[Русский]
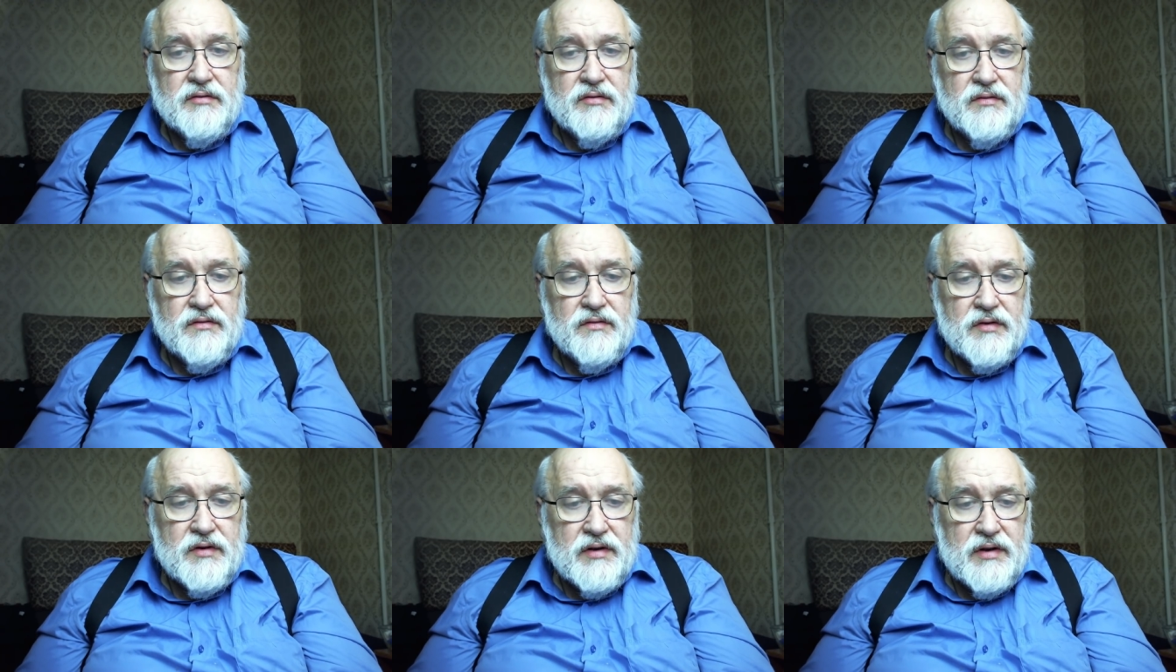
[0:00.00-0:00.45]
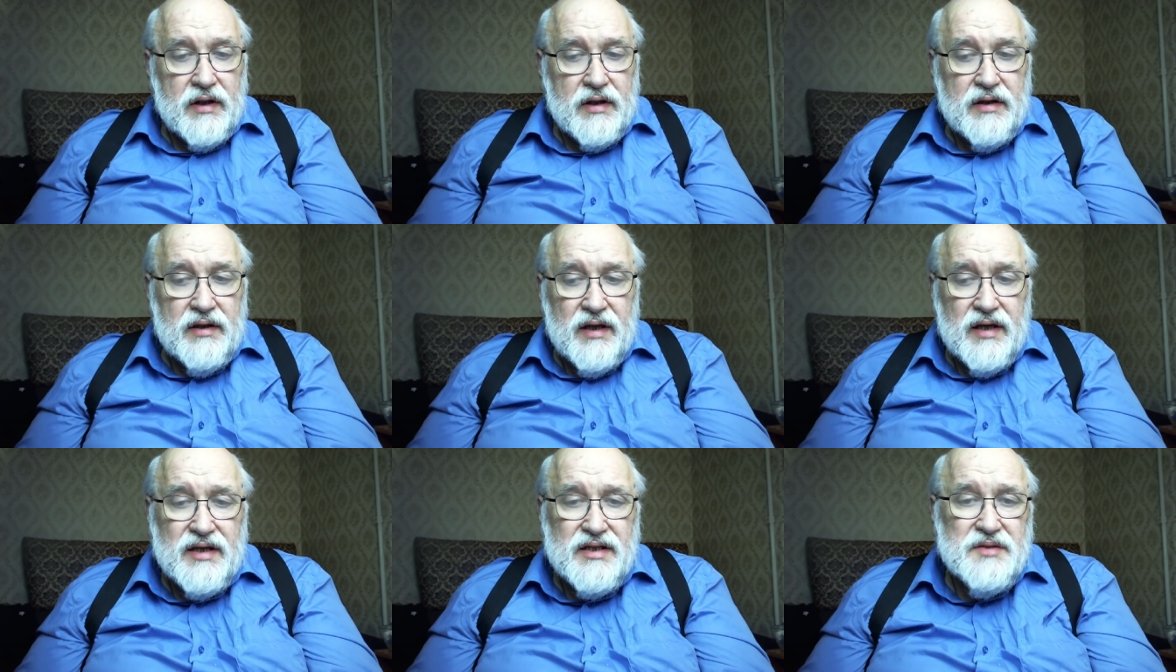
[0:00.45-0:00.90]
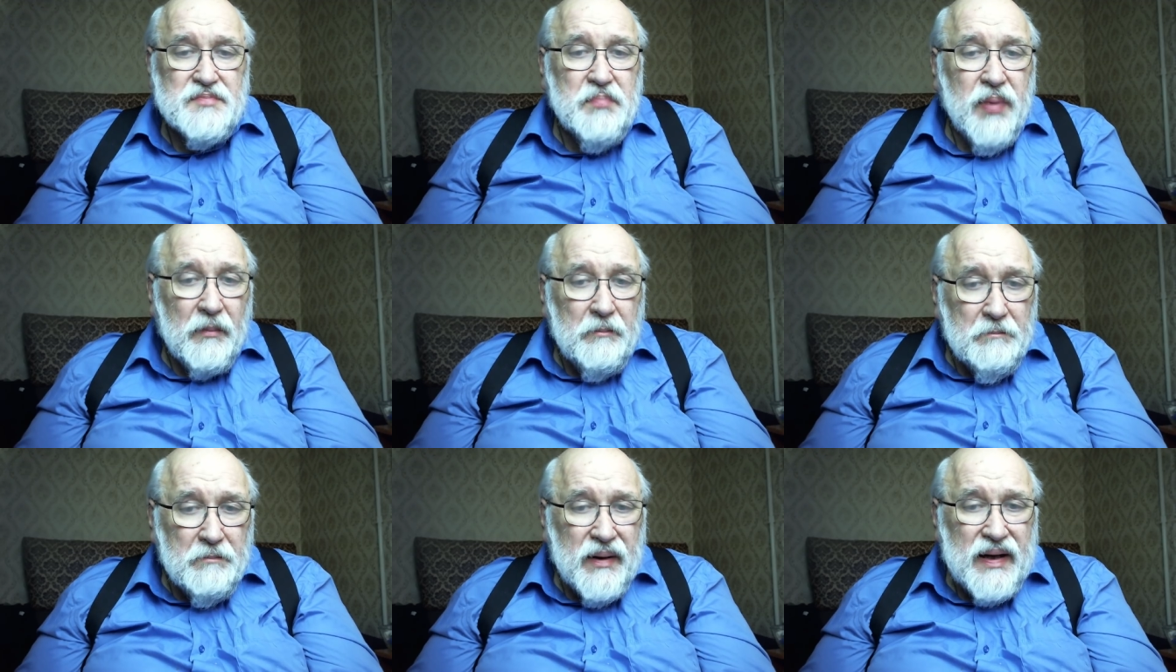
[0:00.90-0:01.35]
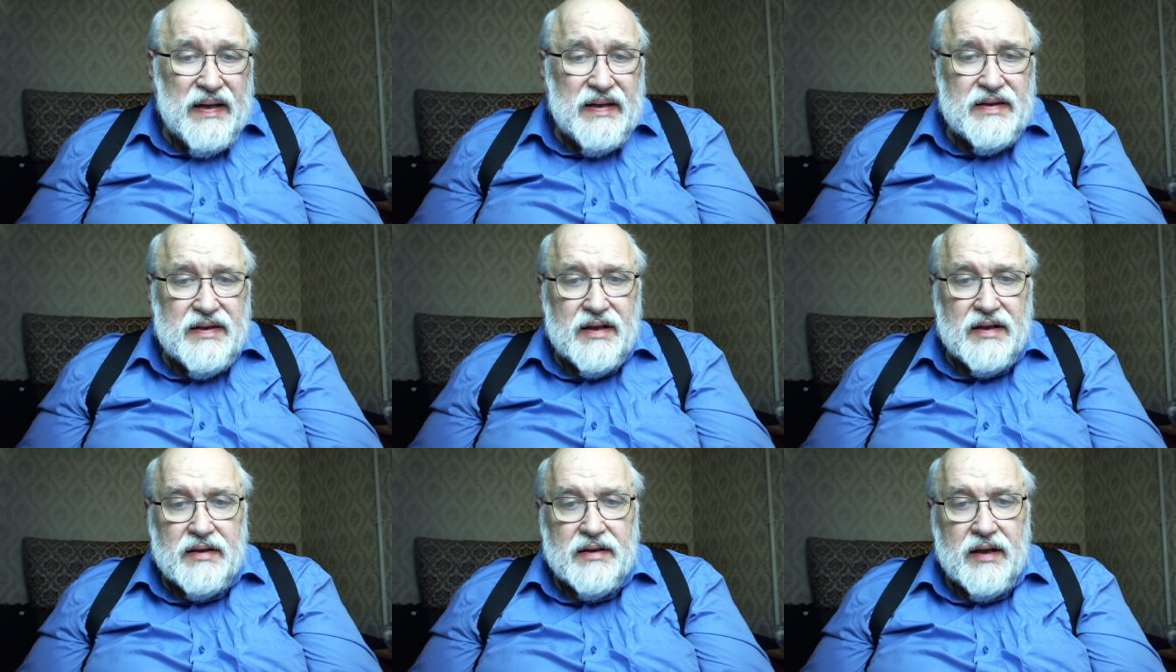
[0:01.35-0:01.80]
ну вот одна из
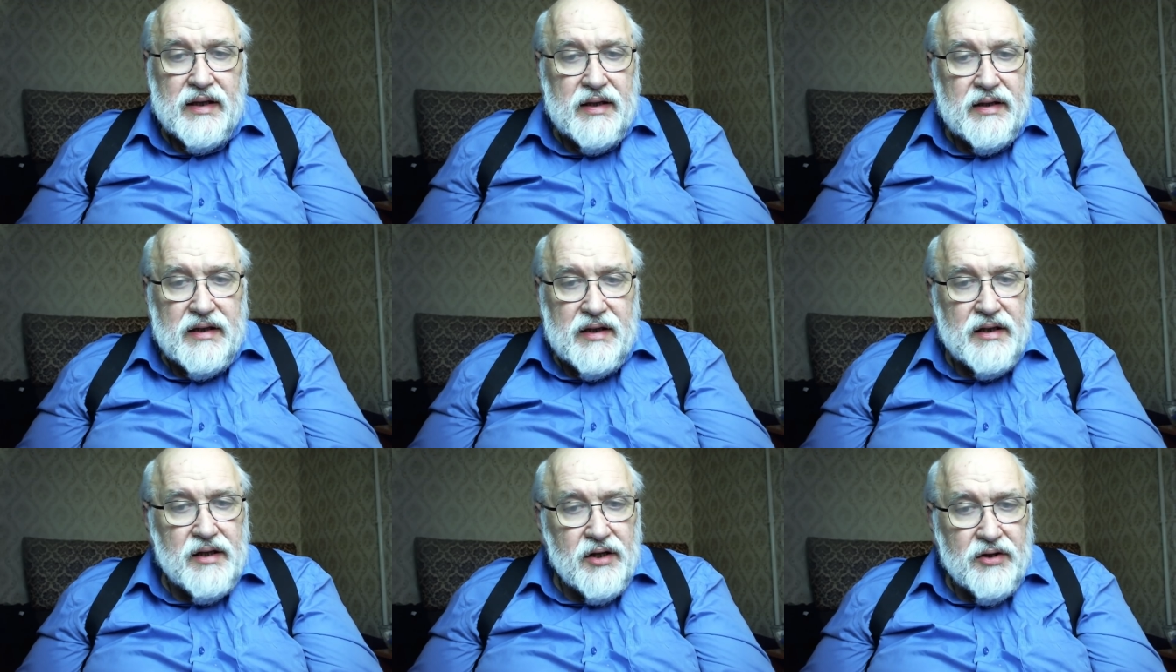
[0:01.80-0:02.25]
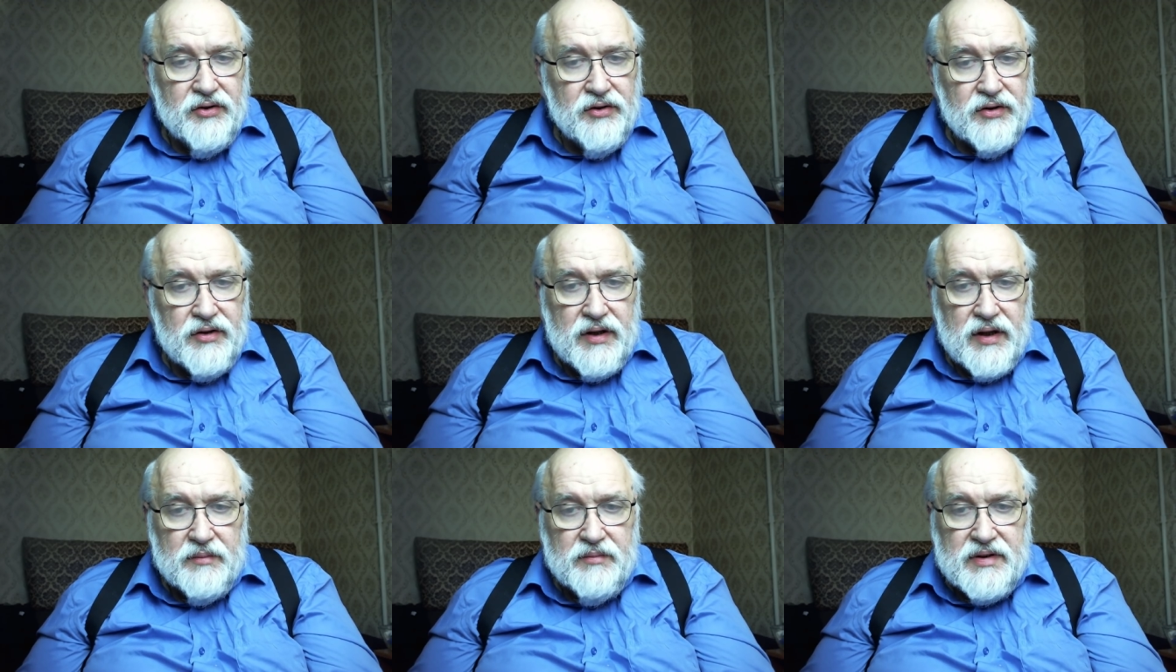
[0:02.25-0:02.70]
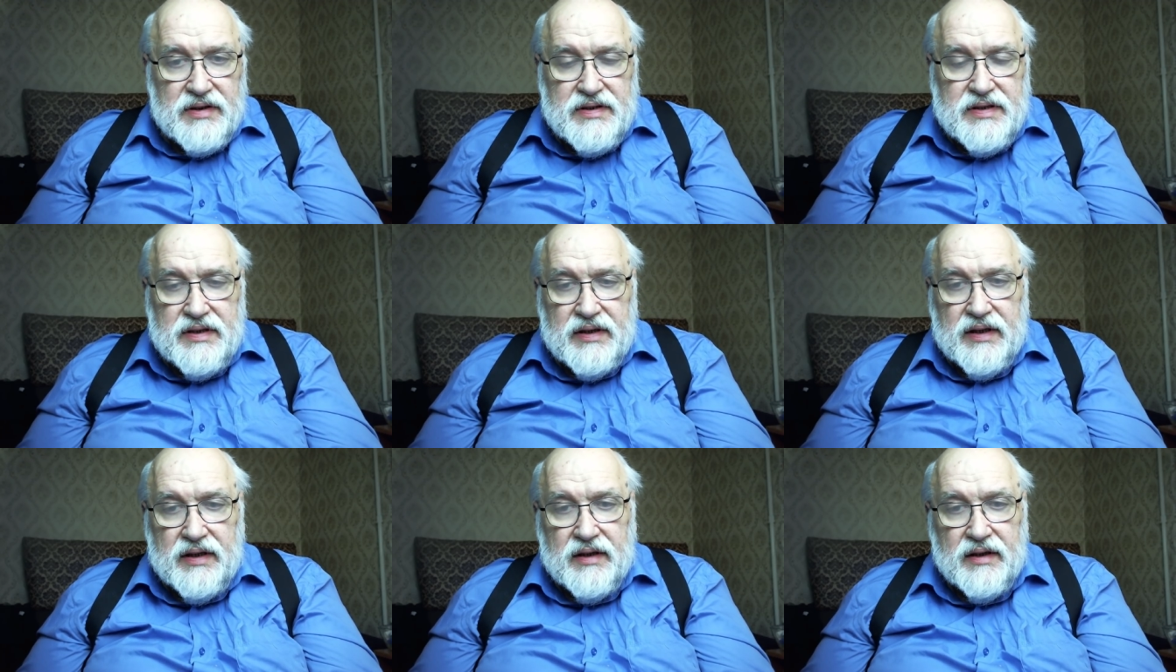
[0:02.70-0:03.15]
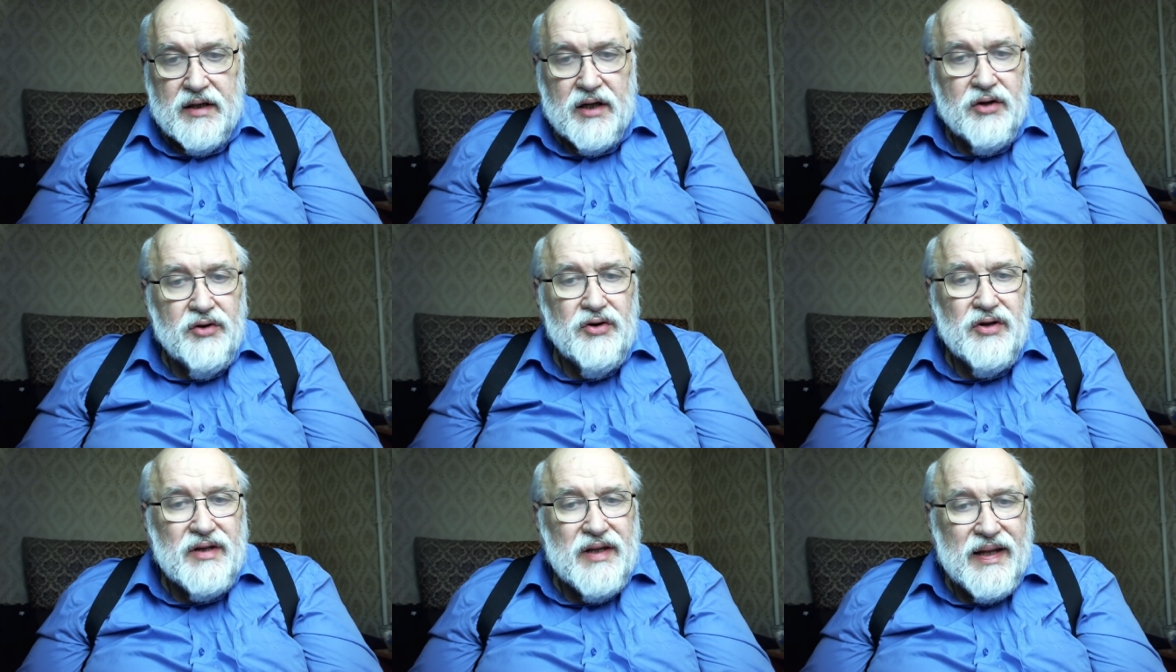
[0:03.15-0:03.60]
попыток найти какое-то объяснение,
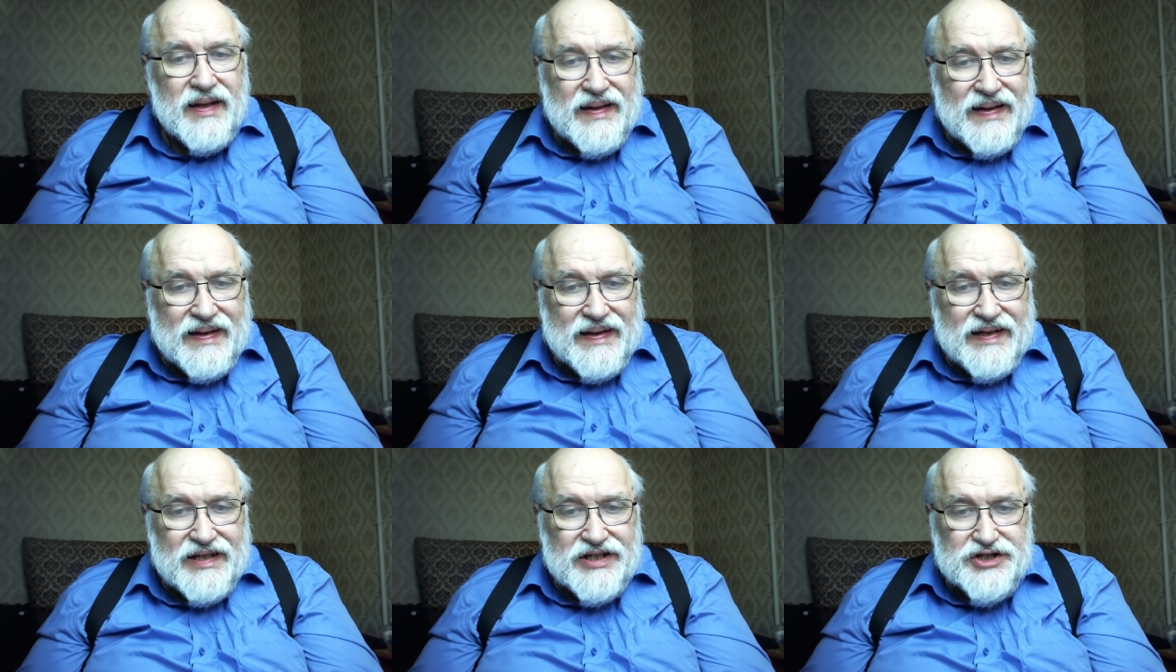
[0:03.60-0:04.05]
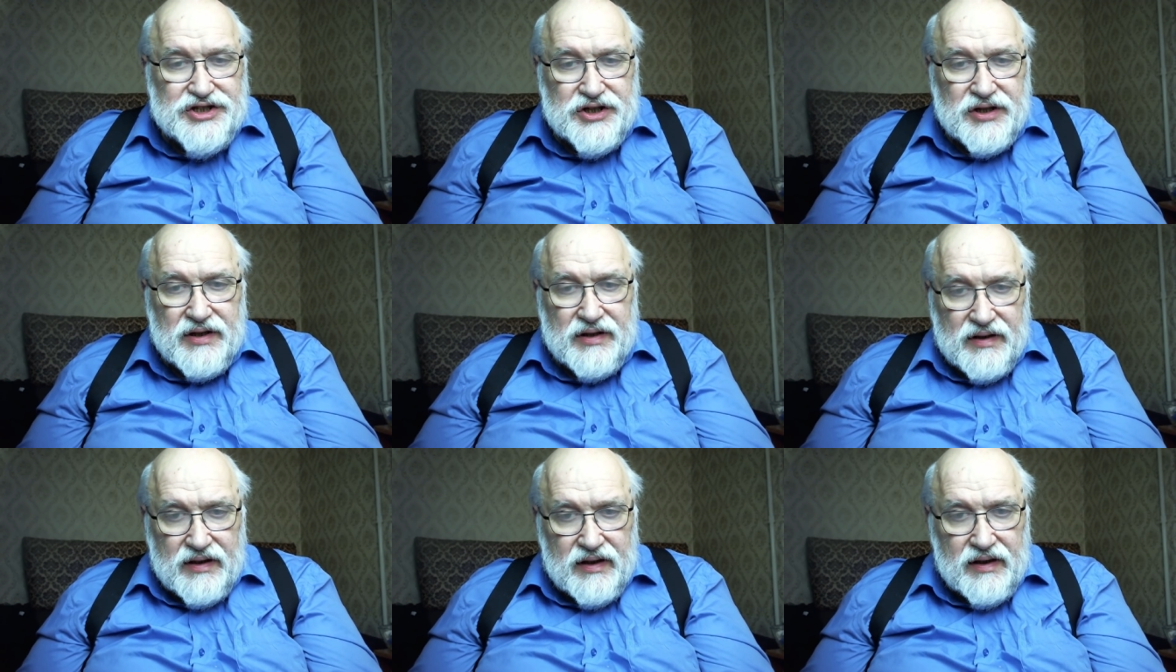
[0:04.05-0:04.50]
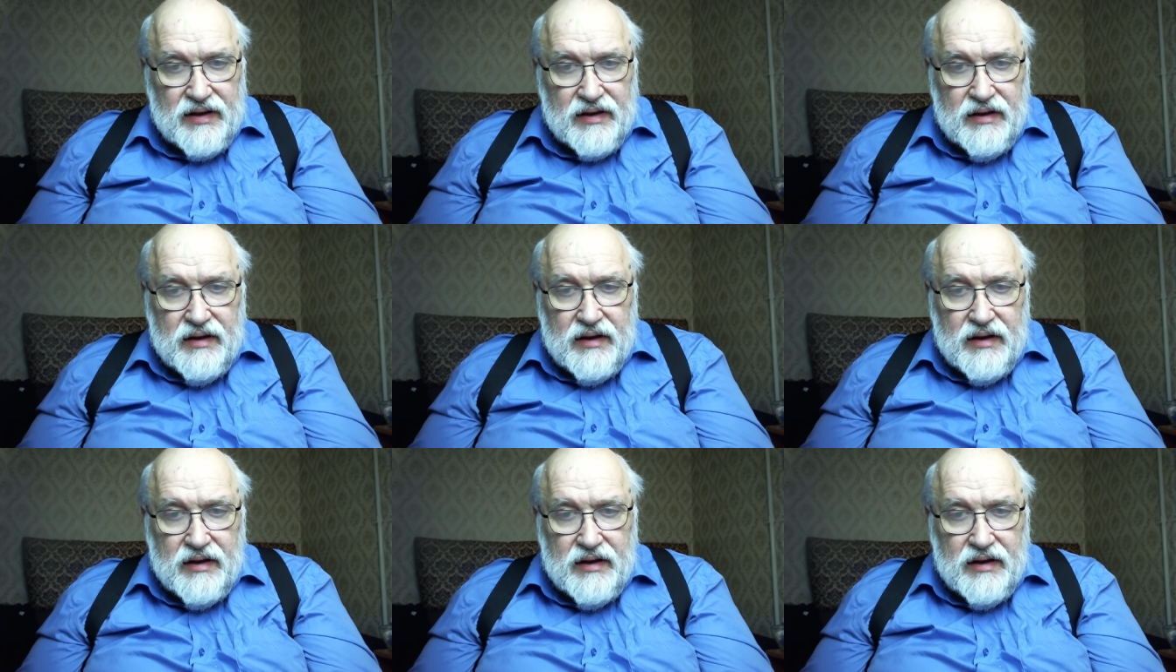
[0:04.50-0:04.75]
какое-то отличие, да.